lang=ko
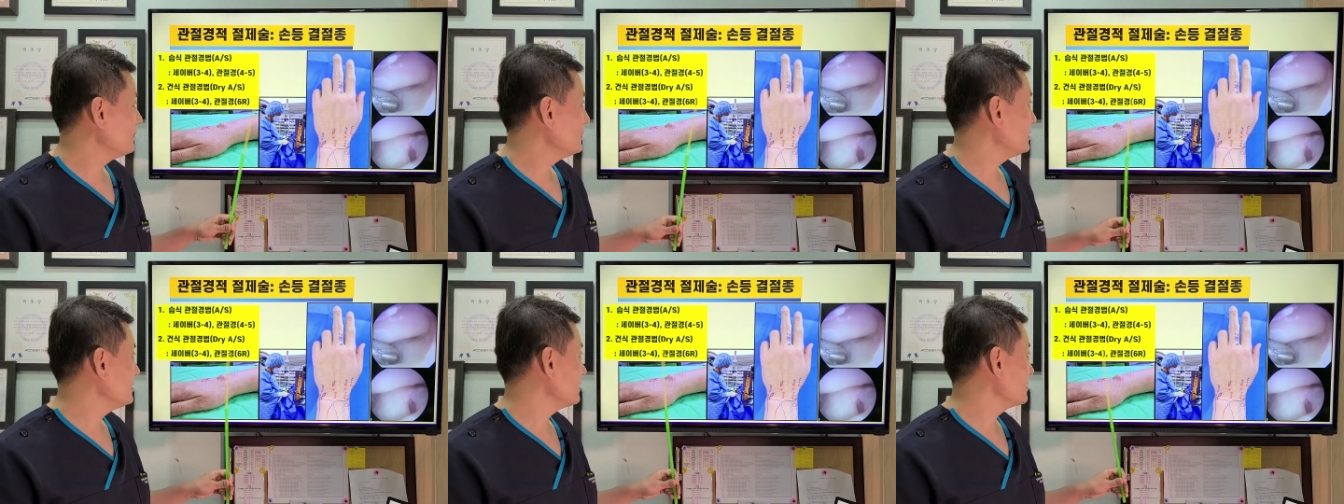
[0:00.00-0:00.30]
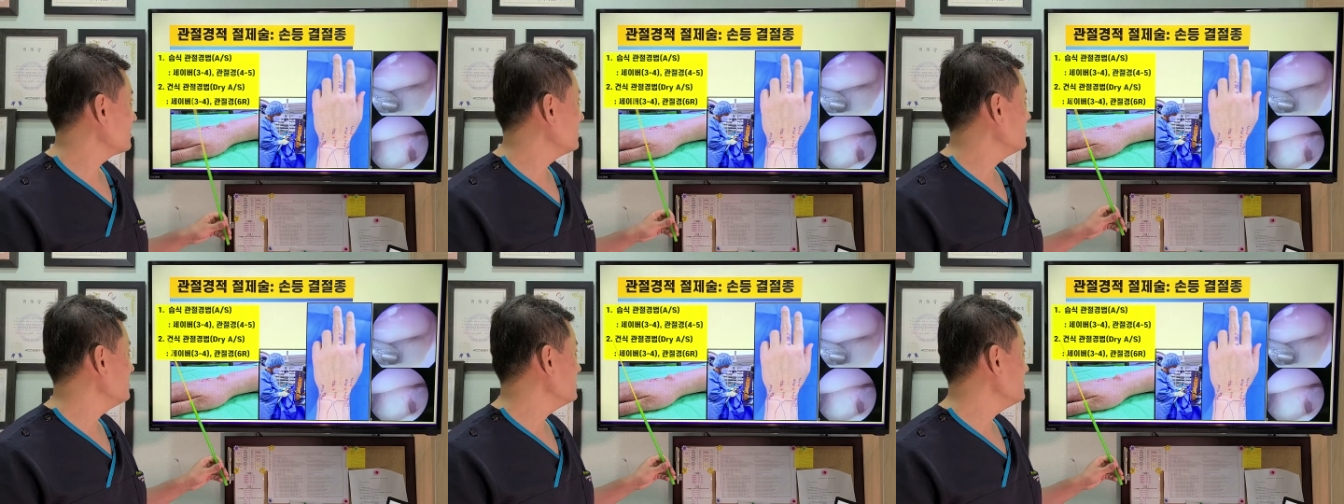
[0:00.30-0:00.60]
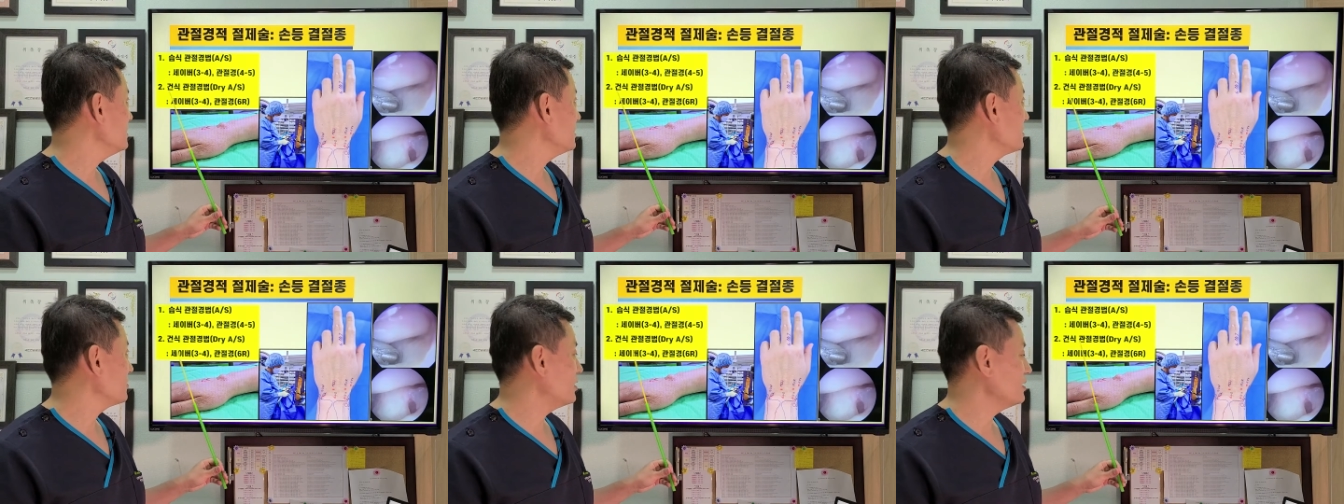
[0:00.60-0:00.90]
이제
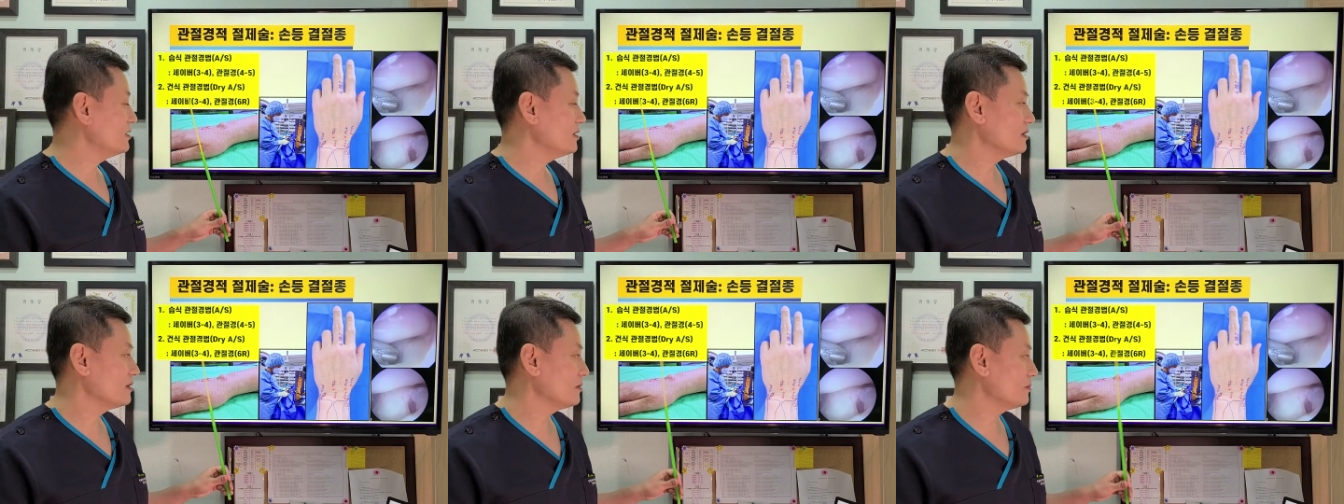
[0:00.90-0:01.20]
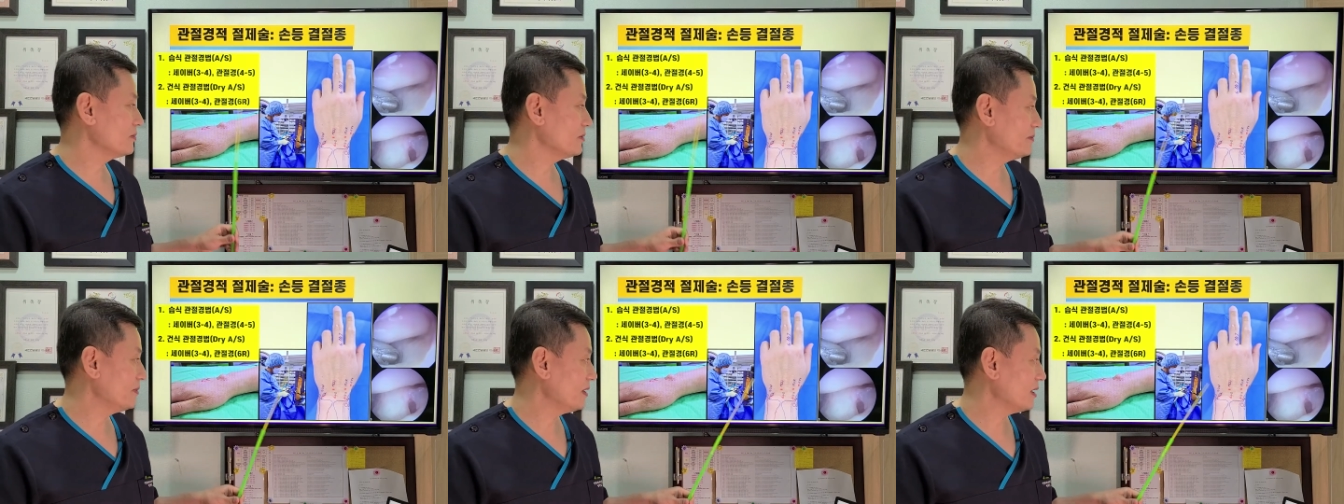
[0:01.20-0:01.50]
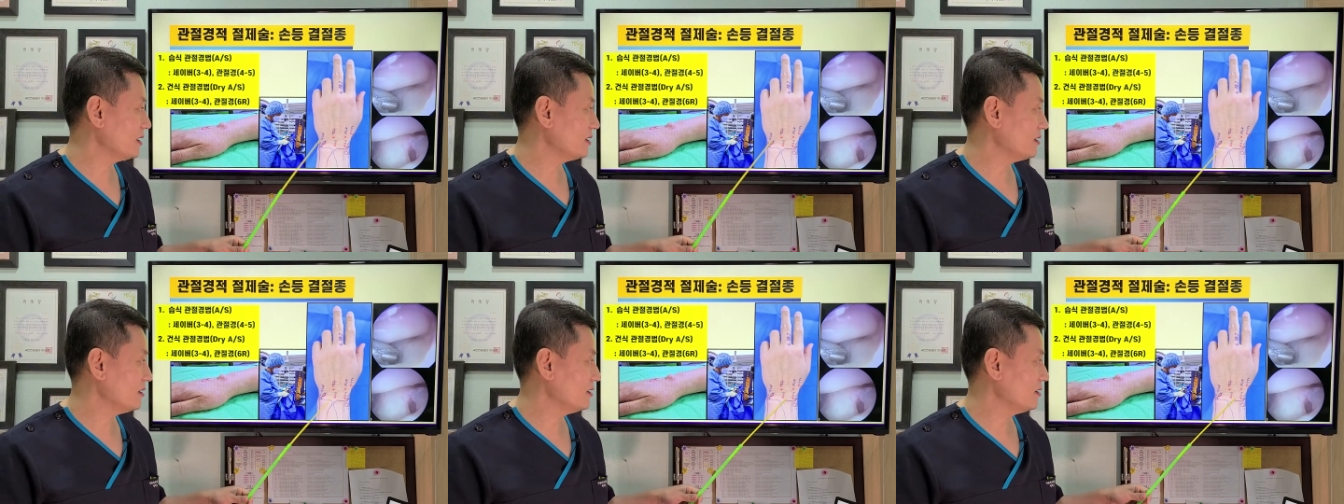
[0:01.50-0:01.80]
근식 관절경법을
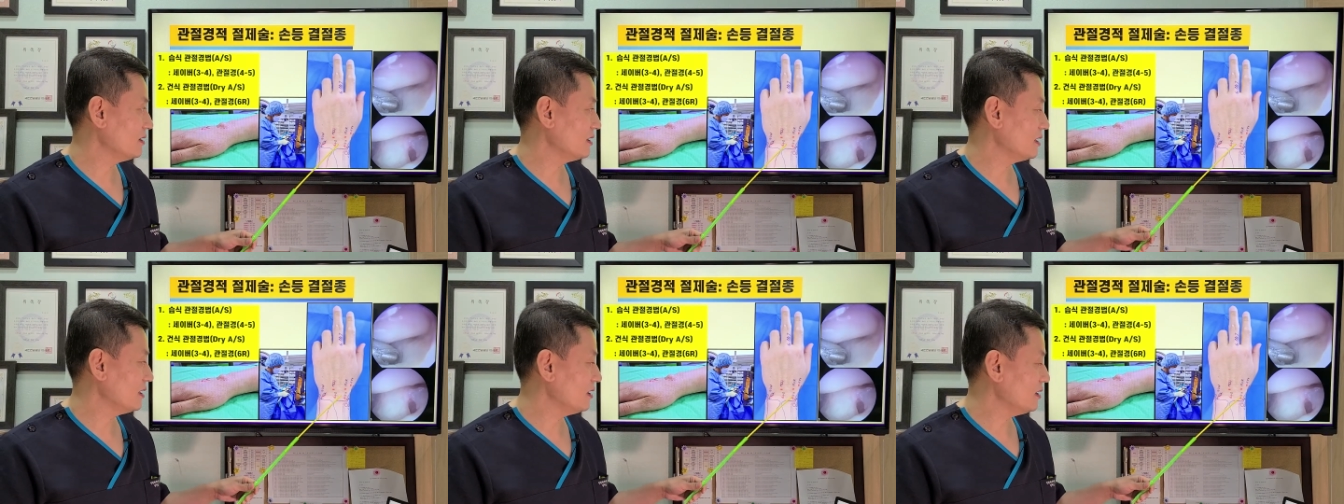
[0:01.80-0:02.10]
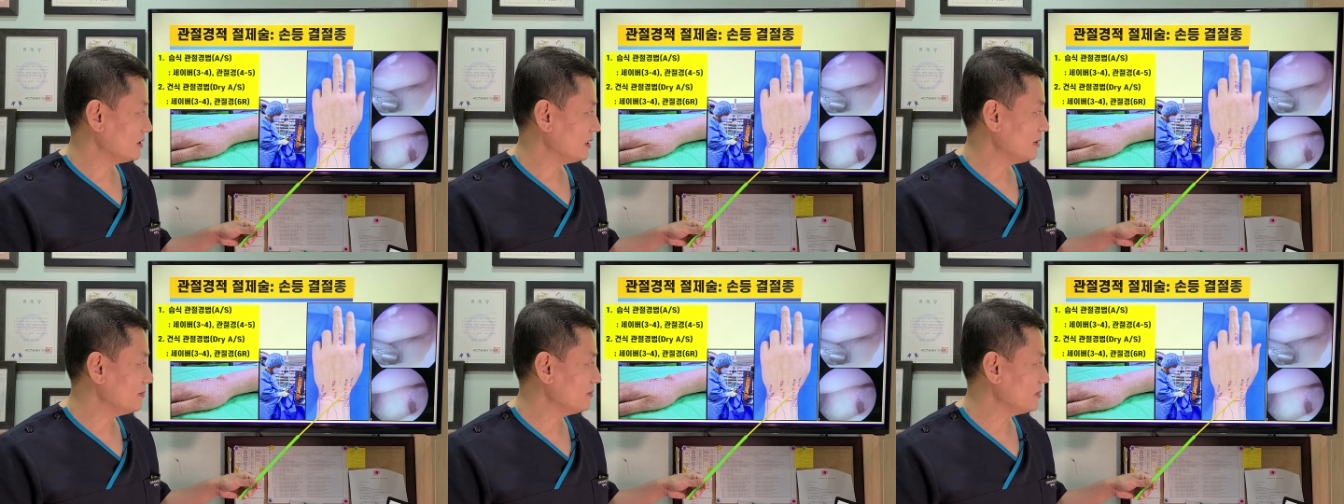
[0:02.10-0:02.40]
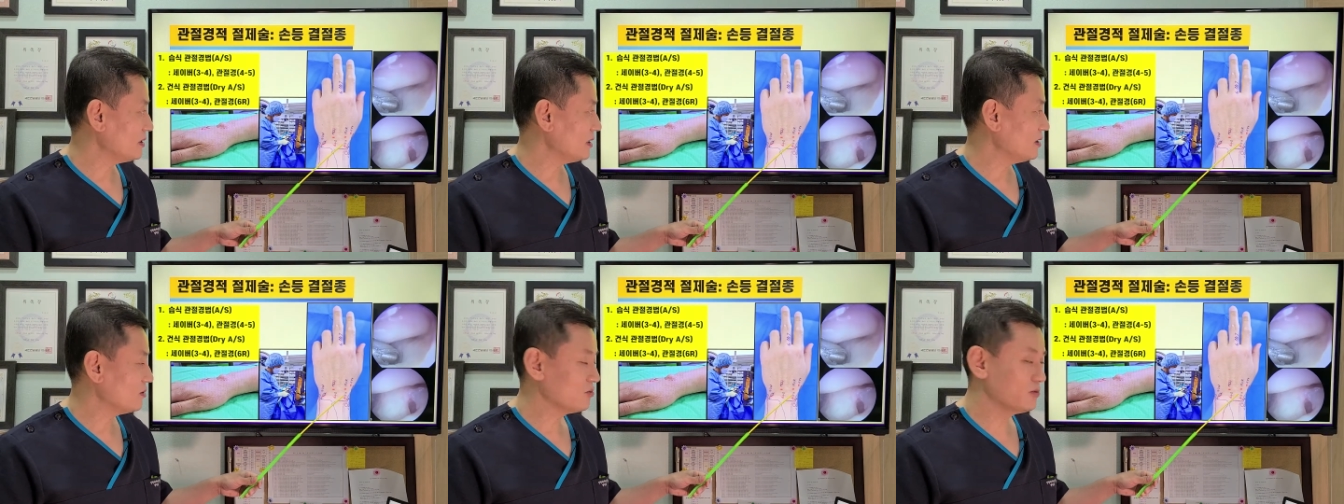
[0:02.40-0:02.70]
하게 되는데 3,
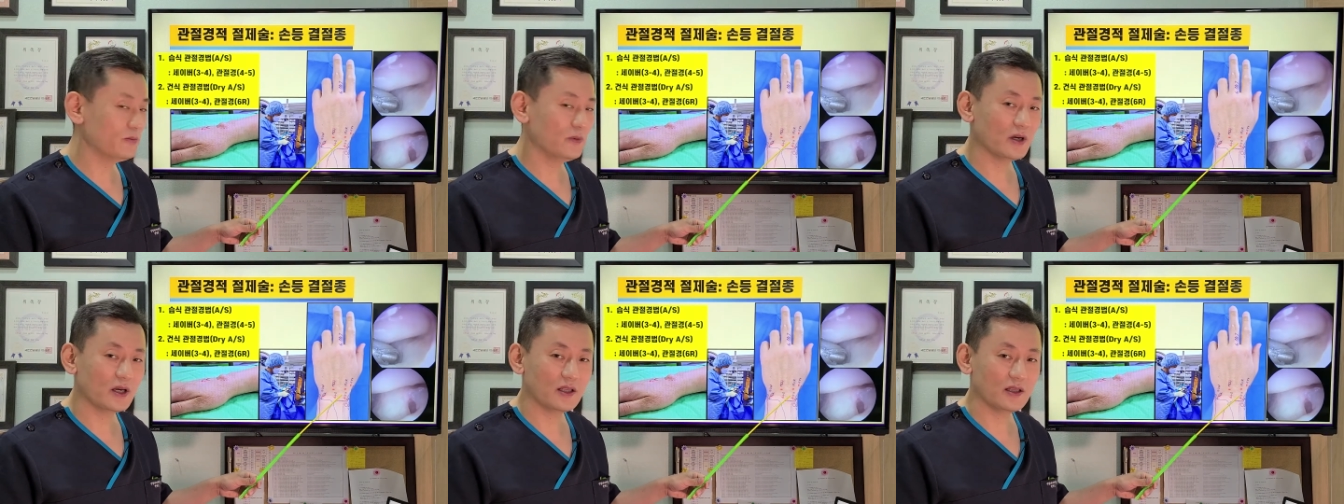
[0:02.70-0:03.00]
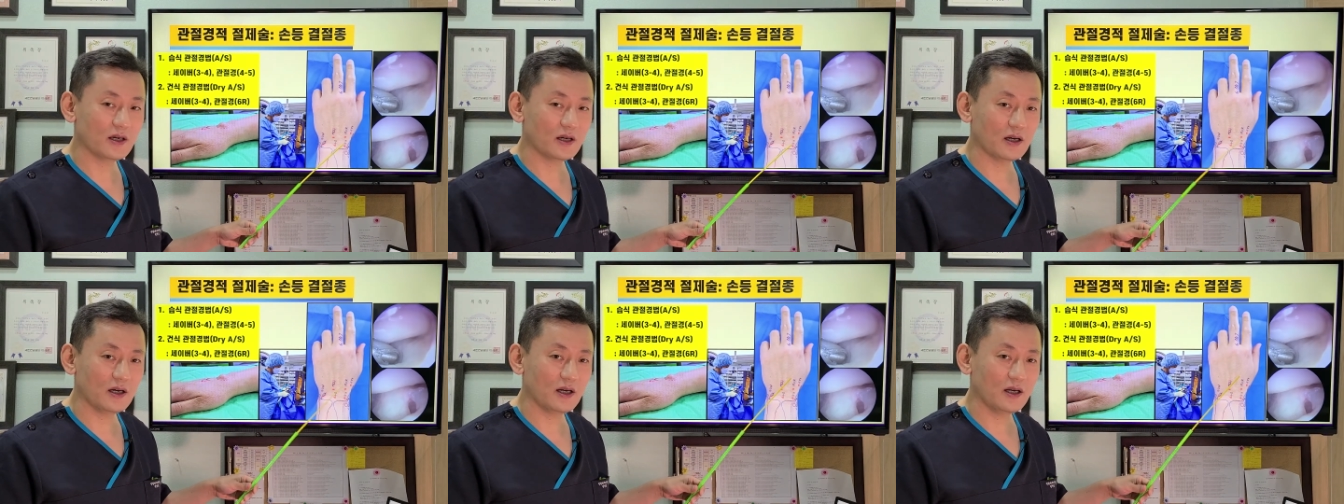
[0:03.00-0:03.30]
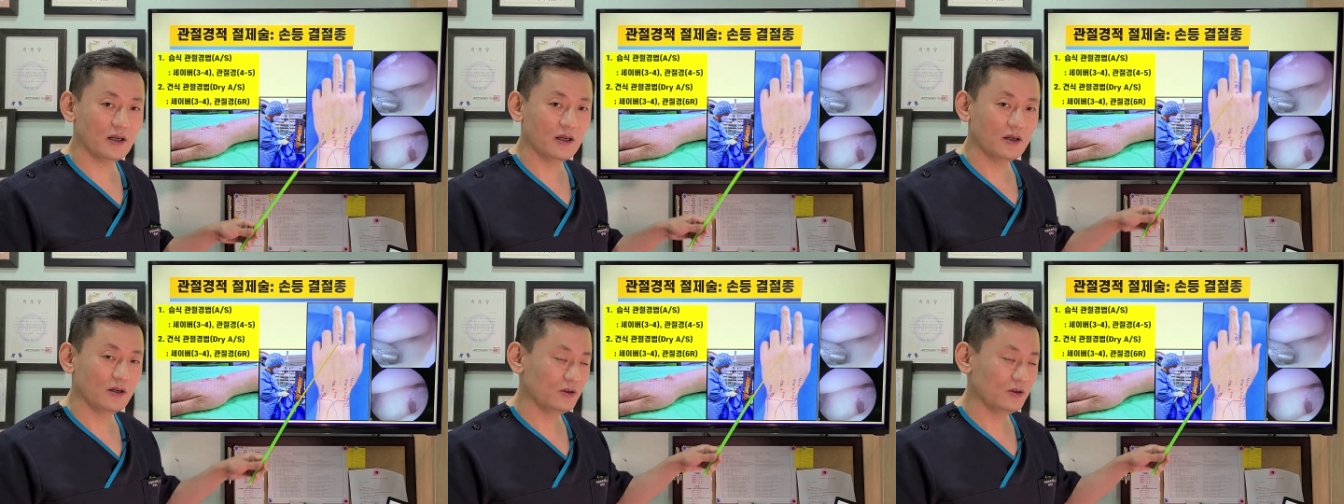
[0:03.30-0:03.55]
4구멍에다가